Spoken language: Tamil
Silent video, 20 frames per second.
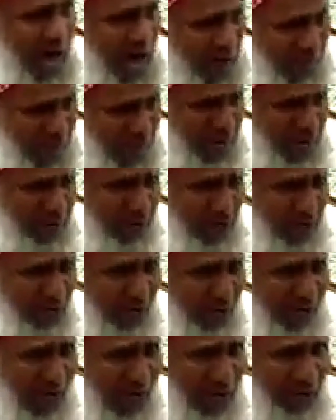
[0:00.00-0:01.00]
ஆமீன்
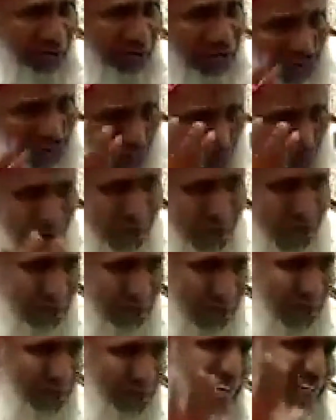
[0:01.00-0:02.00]
சொல்பவர்களும் துவா
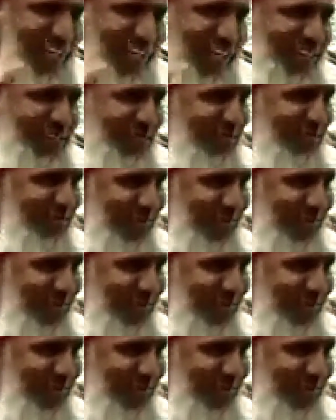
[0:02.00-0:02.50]
ஓதக்கூடியவர்கள் தான்